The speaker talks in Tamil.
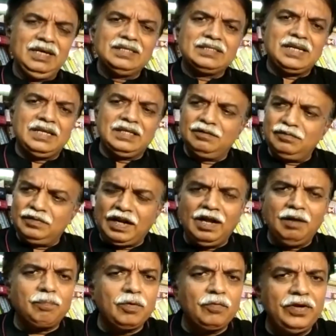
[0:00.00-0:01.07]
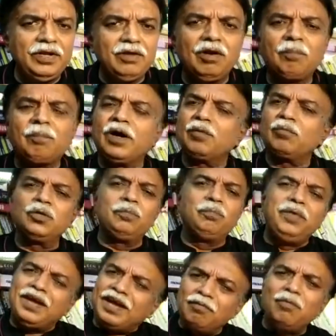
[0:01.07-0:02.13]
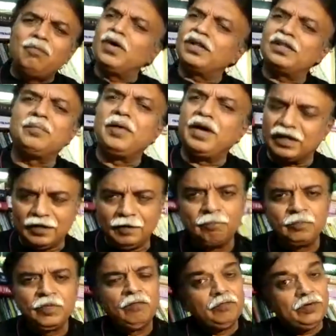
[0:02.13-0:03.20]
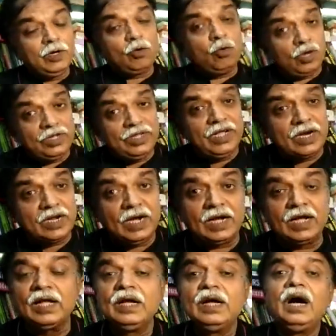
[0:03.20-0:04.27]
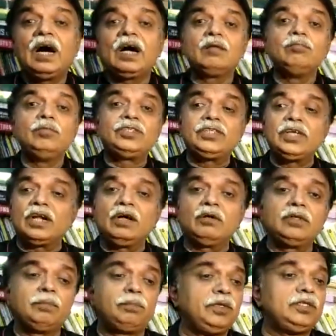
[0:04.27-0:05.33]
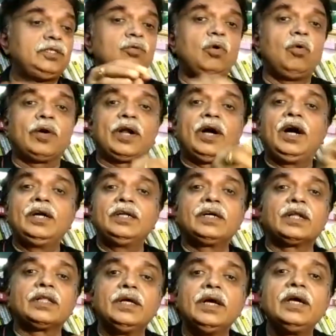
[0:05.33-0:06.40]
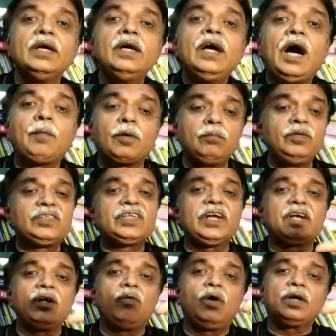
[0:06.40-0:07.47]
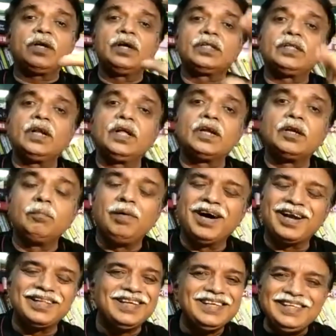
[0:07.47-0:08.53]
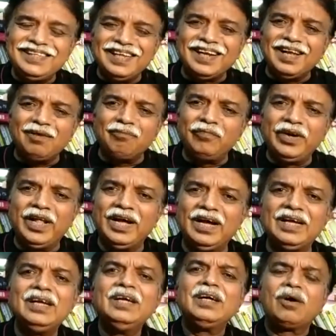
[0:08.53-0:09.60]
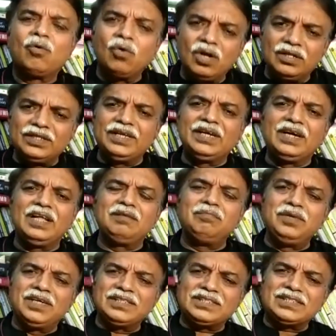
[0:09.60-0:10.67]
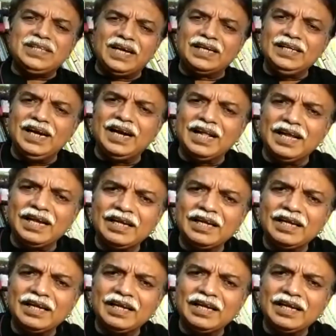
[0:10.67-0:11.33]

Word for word: சில இதெல்லாம் இப்போ வீடியோலாம் பார்க்கும்போது மிகவும் வருத்தமா இருக்கு வீட்டில் குழந்தைங்க இருக்காங்க ஆனா மிச்சரை வந்து பிரிச்சு ஒவ்வொன்னா அடுக்கிறது அப்புறம் பிஸ்கெட்ல ஓட்ட எத்தனை இருக்குன்னு பாக்குறது இதெல்லாம் விட குழந்தைகளை மிக சரியான